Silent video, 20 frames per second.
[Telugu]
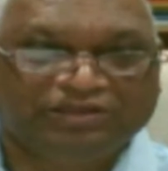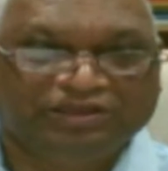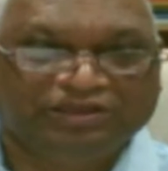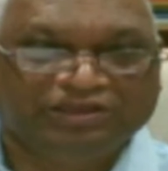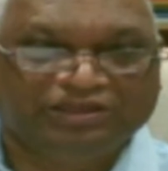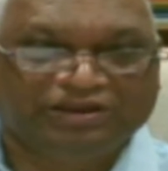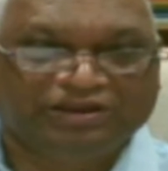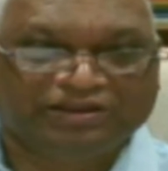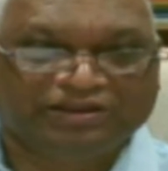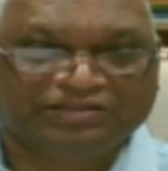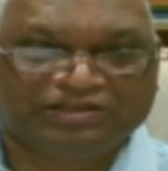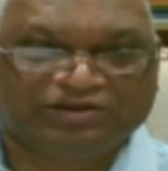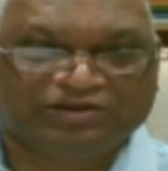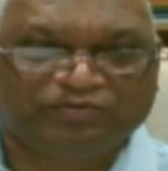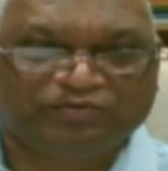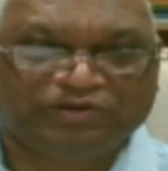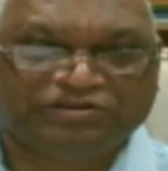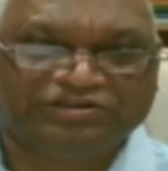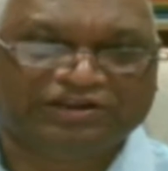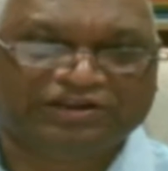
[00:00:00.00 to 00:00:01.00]
ఈ
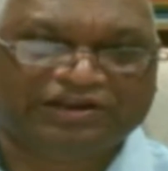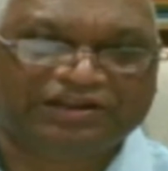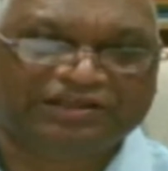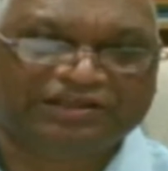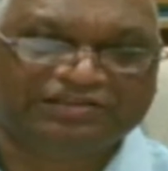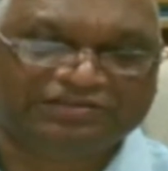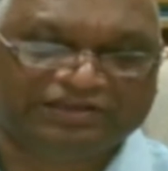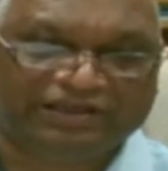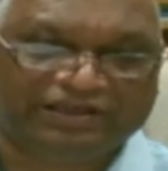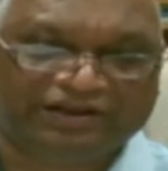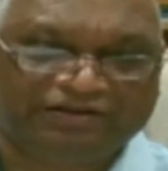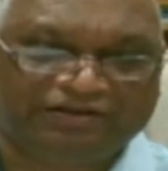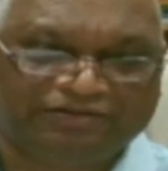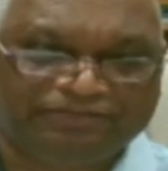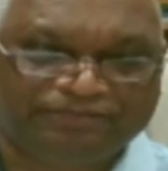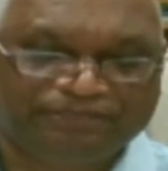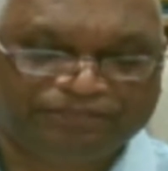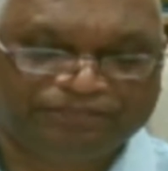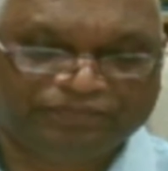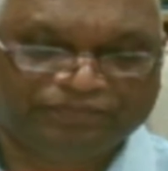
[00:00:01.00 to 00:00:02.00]
రిజర్వేషన్ అనేది సార్
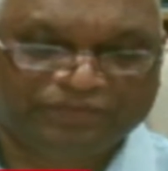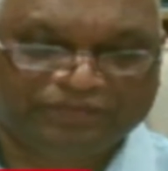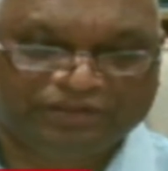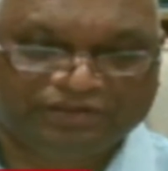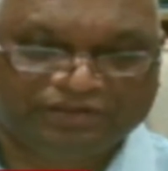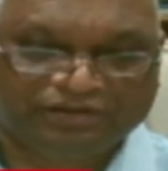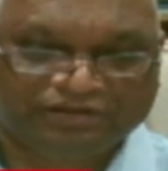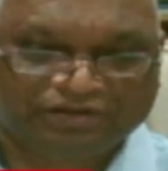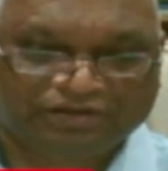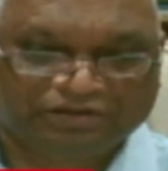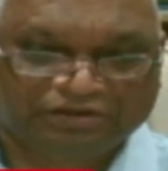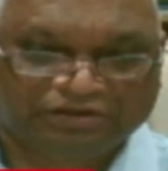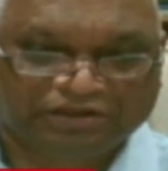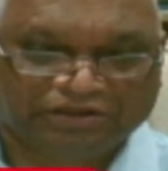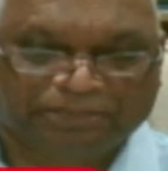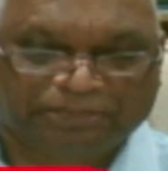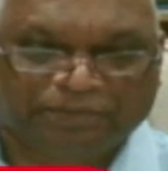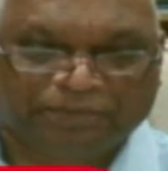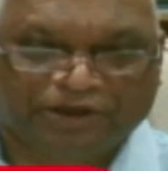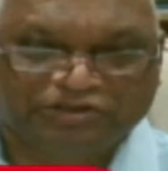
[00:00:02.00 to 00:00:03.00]

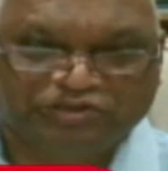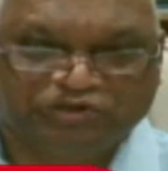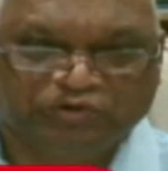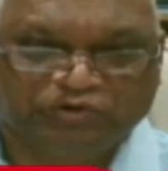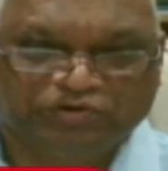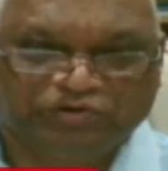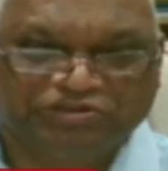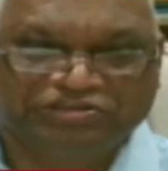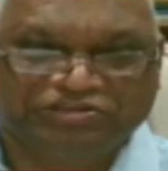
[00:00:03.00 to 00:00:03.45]
ఏ పాజిటివ్